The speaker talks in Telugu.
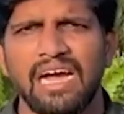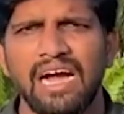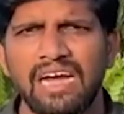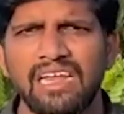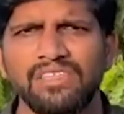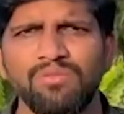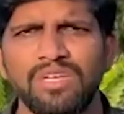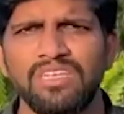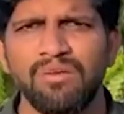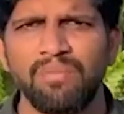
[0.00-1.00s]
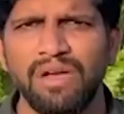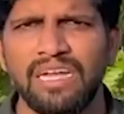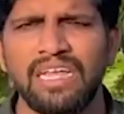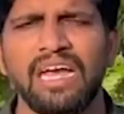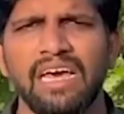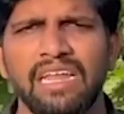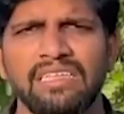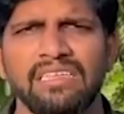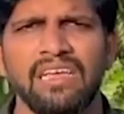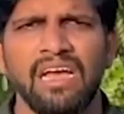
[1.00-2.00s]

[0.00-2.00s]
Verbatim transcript: కాంగ్రెస్ బీజేపీ టీఆర్ఎస్